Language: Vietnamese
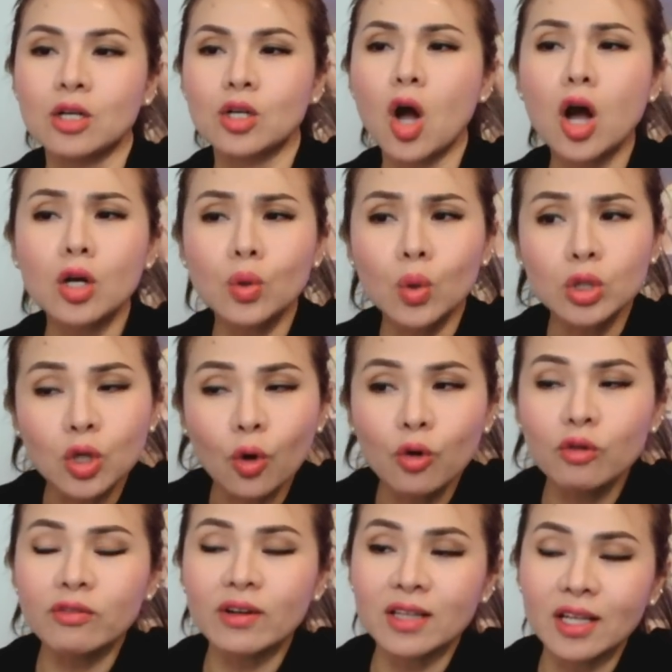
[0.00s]
còn nguồn
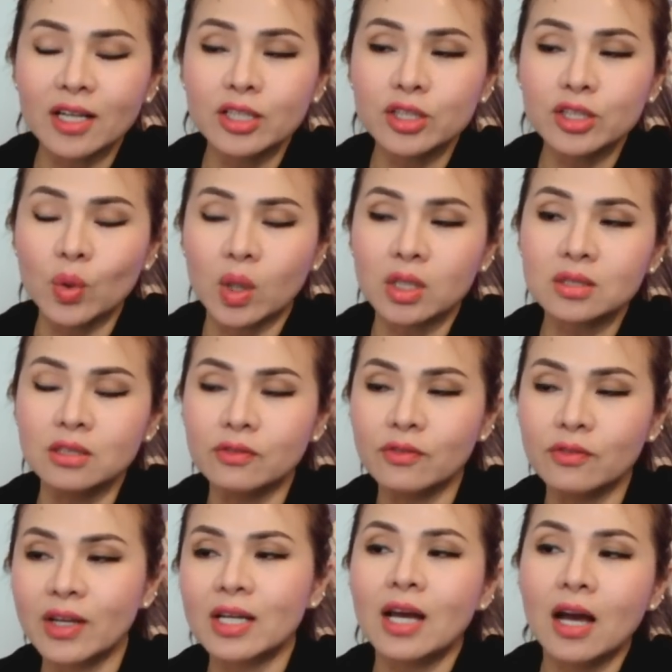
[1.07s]
thu và lợi nhuận từ
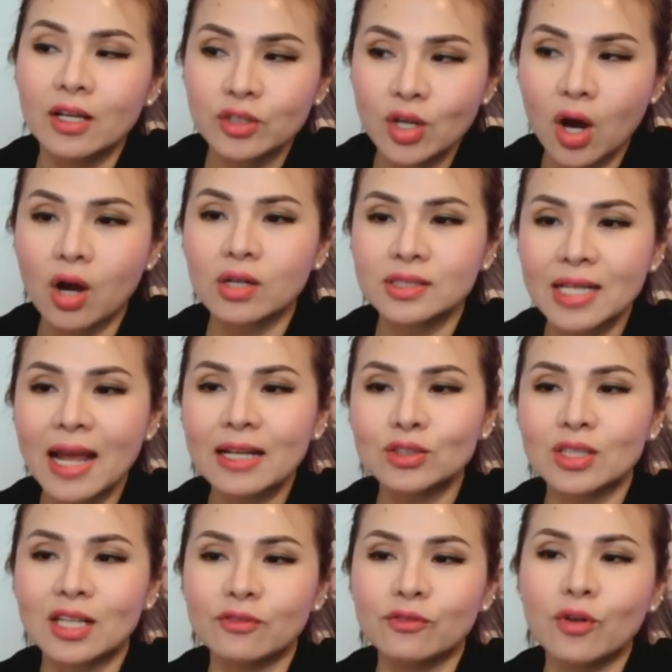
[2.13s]
việc dọn rác
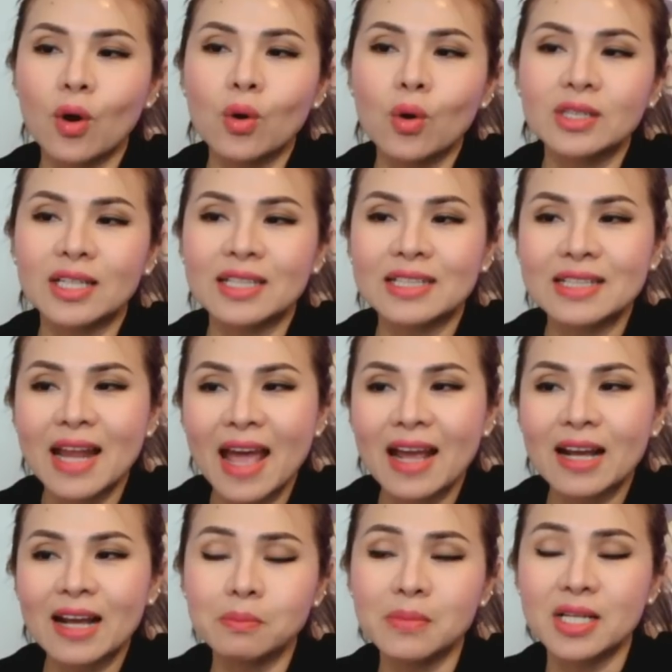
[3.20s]
cho thành phố thì
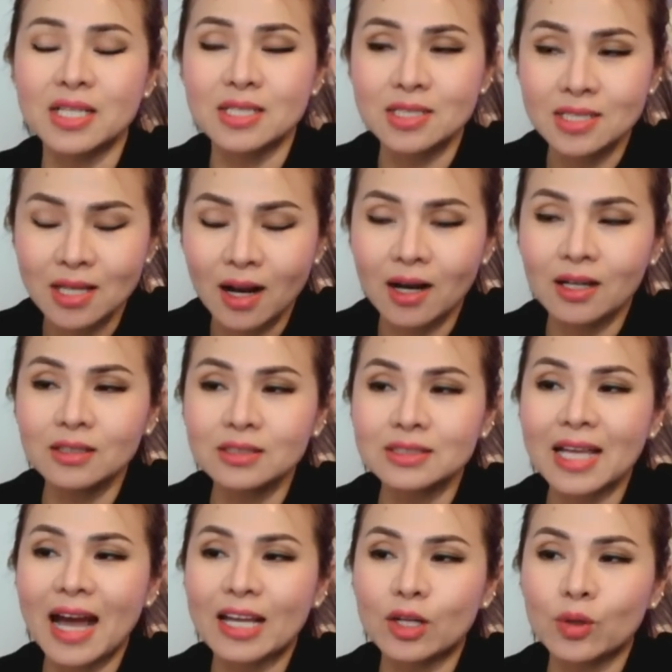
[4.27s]
đang bị sở
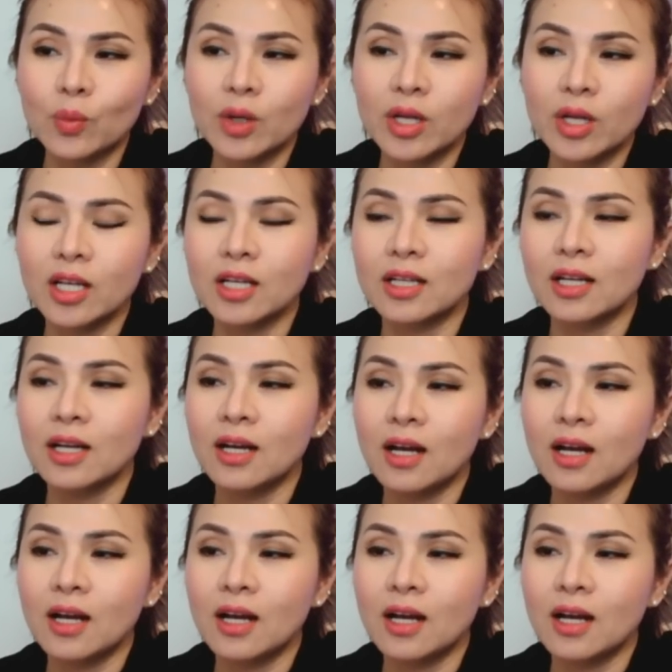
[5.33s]
tài nguyên